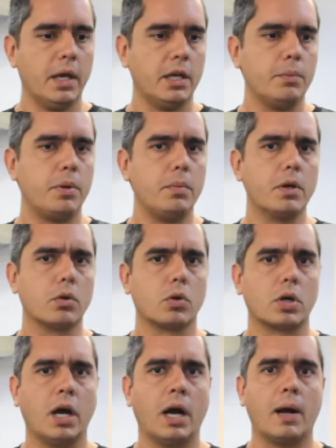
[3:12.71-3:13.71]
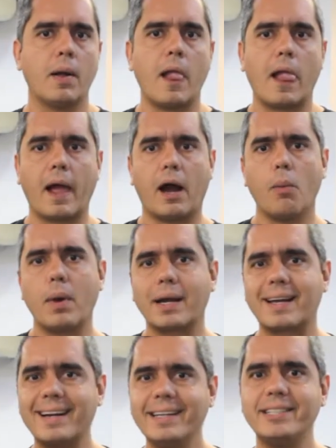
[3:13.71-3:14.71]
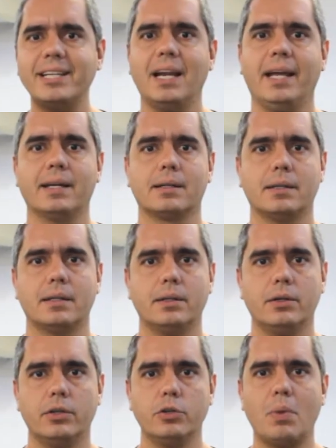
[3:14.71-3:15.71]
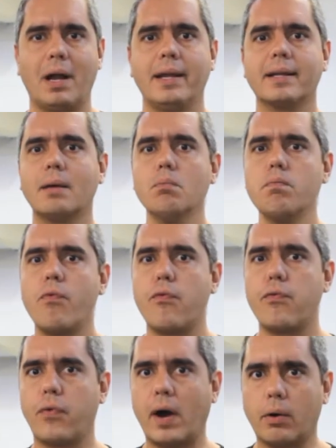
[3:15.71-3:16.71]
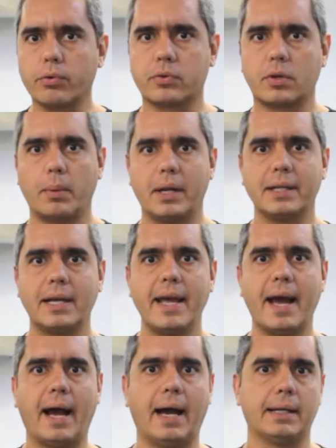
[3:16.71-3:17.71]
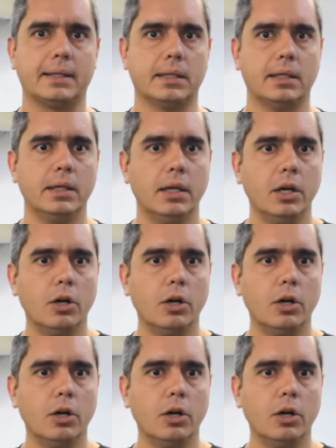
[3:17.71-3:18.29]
Em primeiro lugar, há uma grande lenda e uma lenda falsa, uma lenda errada.